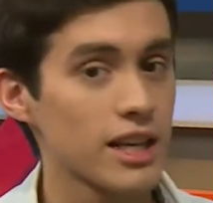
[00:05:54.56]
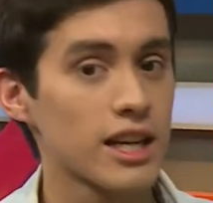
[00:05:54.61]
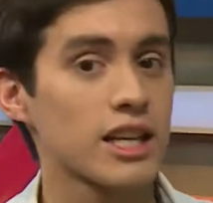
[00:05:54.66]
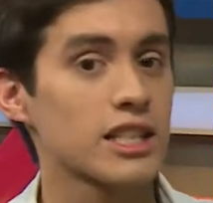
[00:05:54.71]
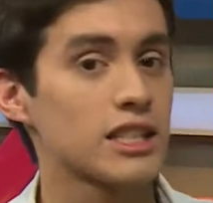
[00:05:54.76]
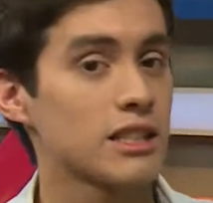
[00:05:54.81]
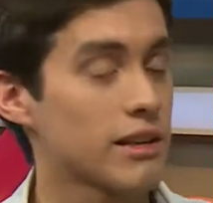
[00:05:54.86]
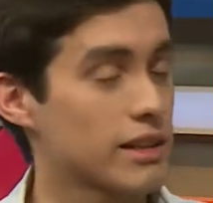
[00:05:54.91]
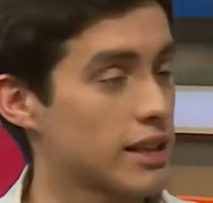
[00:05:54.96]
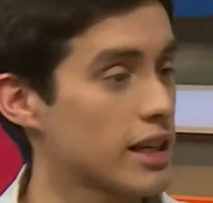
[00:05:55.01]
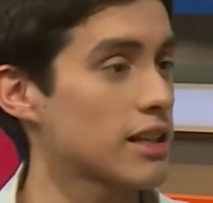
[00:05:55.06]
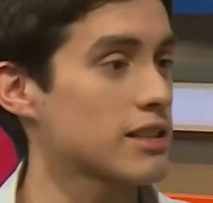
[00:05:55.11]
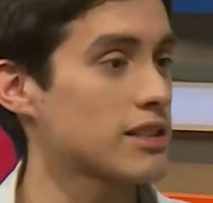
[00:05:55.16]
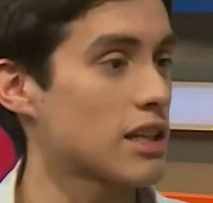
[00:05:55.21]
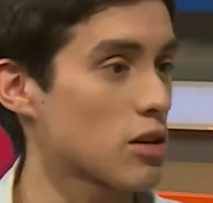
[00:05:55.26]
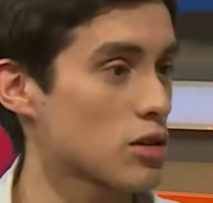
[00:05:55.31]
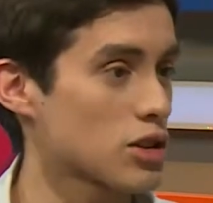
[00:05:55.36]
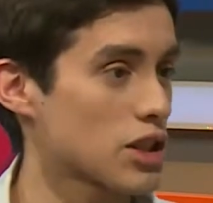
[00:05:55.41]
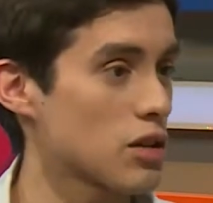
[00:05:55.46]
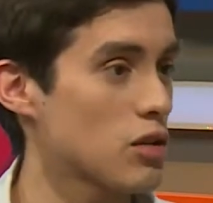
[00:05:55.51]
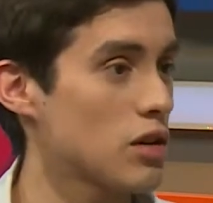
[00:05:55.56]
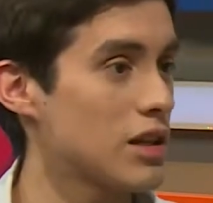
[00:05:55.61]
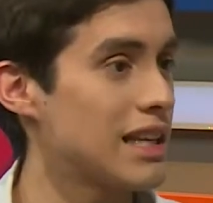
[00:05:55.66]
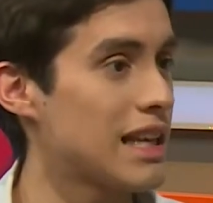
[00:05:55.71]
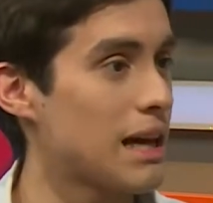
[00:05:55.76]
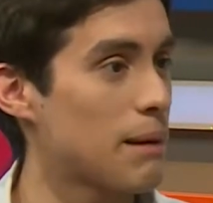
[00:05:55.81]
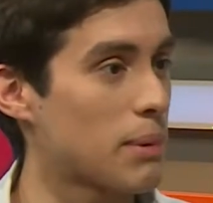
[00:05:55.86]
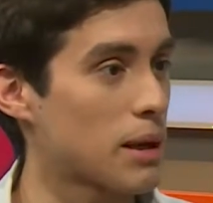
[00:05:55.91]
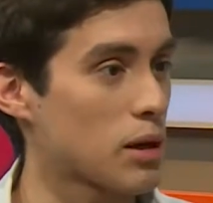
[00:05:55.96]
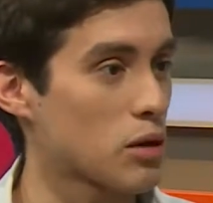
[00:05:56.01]
que se va a estar desarrollando en
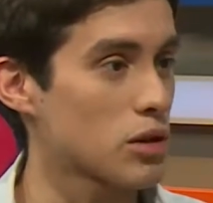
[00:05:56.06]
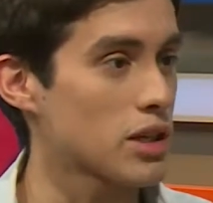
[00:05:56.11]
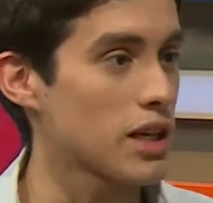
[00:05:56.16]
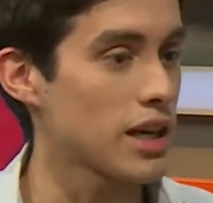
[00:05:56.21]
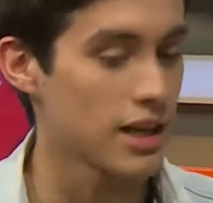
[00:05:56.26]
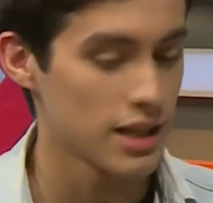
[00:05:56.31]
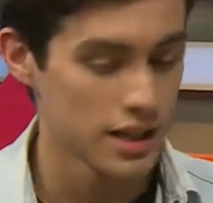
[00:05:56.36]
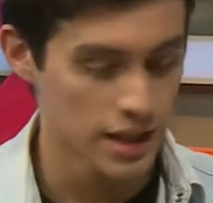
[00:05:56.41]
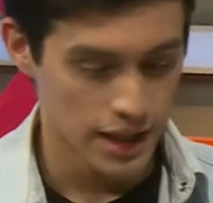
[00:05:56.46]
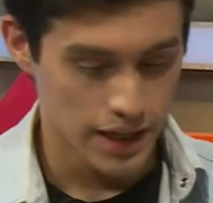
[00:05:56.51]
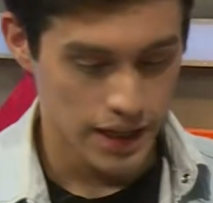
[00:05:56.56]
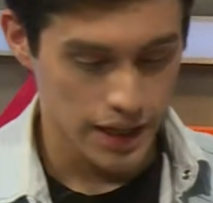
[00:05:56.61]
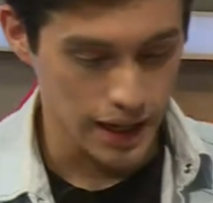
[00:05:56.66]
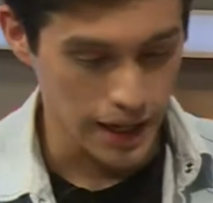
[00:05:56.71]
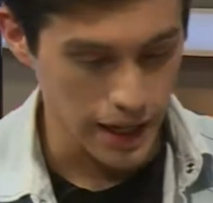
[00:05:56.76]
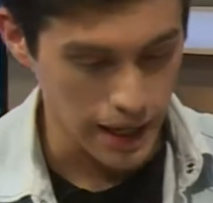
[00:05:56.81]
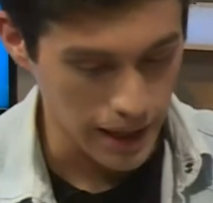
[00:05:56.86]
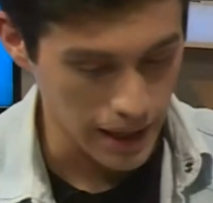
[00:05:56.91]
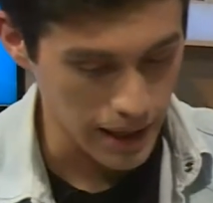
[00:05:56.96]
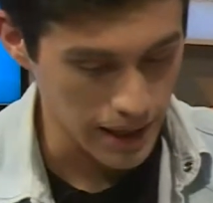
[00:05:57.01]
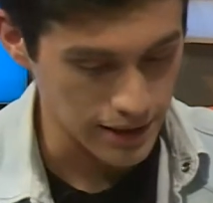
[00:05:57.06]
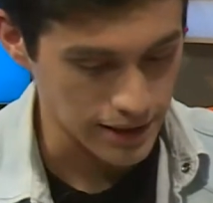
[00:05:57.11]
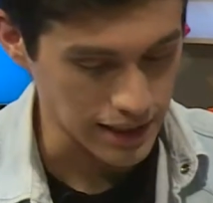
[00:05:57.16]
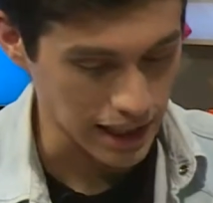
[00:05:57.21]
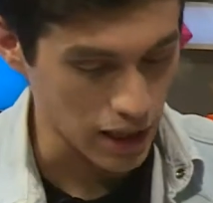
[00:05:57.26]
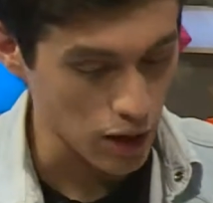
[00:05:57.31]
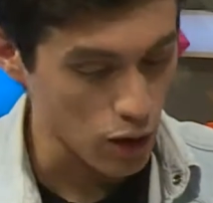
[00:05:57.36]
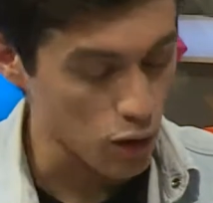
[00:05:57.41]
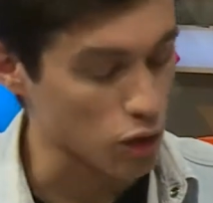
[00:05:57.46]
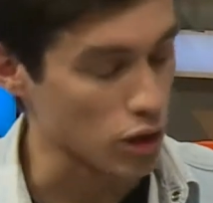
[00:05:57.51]
la parroquia eh,
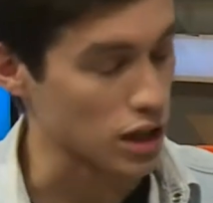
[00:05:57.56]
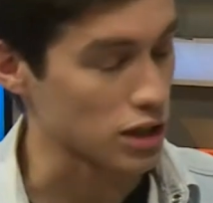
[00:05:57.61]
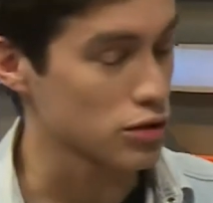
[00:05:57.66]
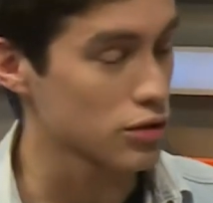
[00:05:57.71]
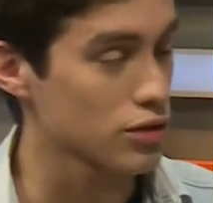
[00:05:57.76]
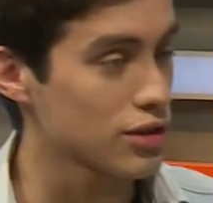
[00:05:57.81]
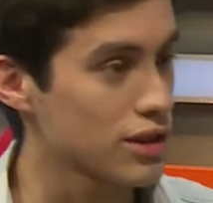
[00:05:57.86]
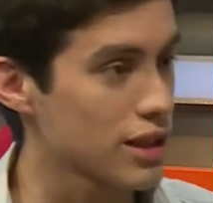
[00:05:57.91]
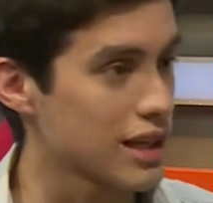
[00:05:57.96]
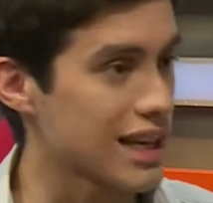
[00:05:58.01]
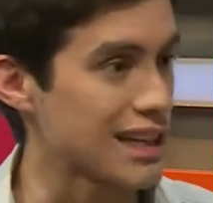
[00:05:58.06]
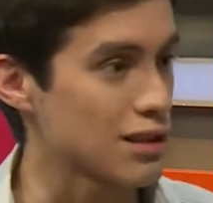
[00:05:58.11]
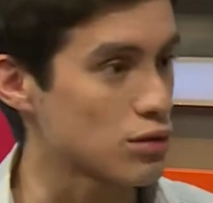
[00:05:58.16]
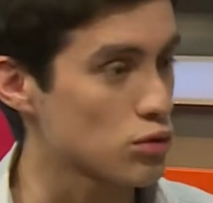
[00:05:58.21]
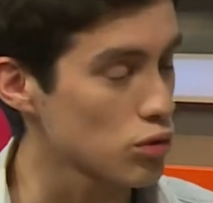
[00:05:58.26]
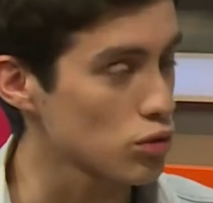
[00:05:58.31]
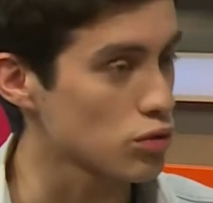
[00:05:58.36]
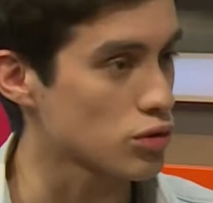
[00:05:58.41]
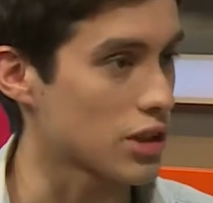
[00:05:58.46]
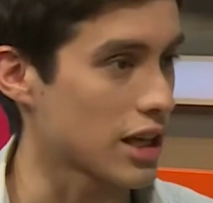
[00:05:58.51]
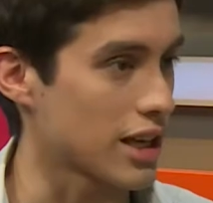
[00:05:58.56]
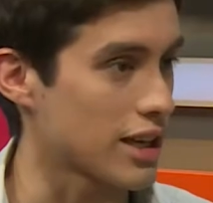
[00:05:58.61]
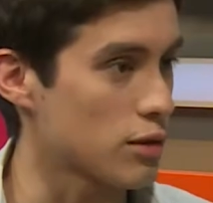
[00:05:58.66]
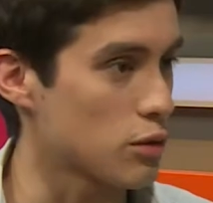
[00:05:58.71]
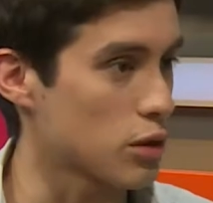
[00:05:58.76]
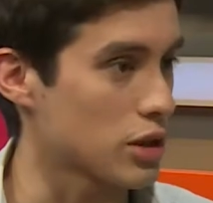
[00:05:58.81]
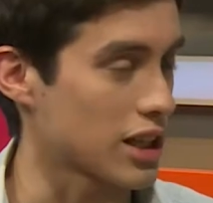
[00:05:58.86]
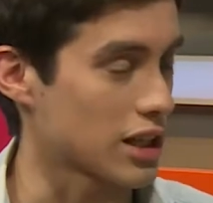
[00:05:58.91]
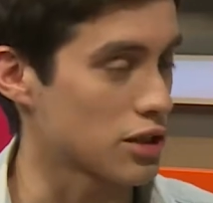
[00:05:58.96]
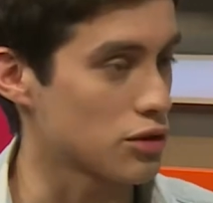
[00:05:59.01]
Sagrado Corazón de Jesús, aquí en
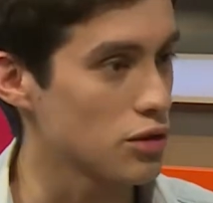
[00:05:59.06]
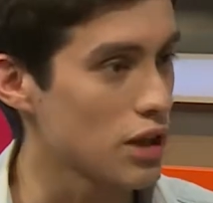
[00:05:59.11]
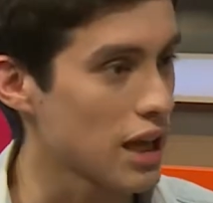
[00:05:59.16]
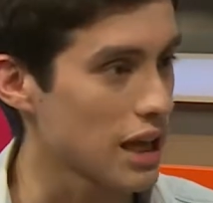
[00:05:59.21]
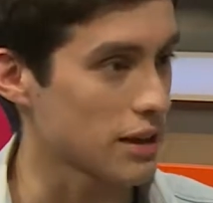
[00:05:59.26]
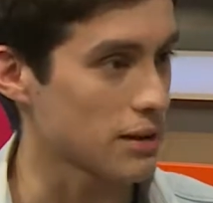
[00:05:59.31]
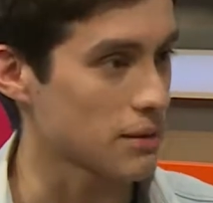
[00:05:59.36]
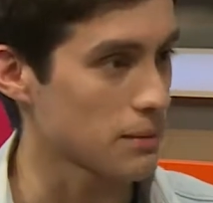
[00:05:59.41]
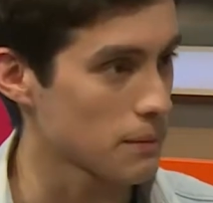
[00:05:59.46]
nuestra ciudad.